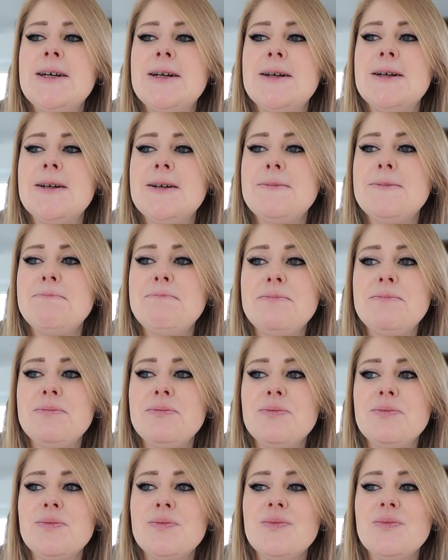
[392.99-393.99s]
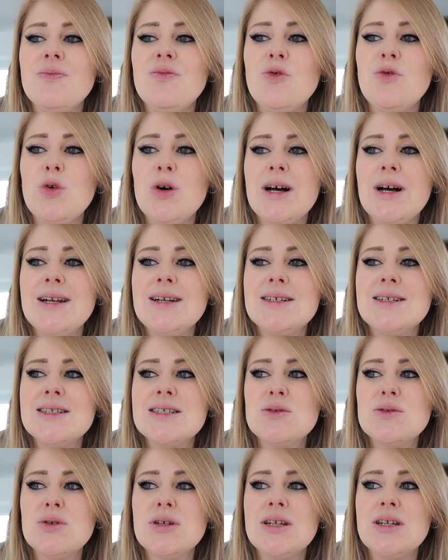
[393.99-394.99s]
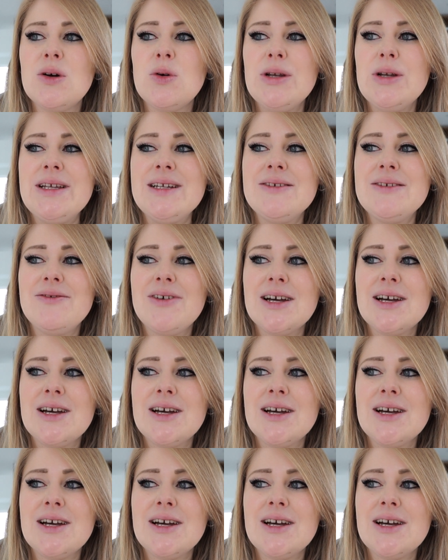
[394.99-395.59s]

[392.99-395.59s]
Ähm, woran das so genau liegt,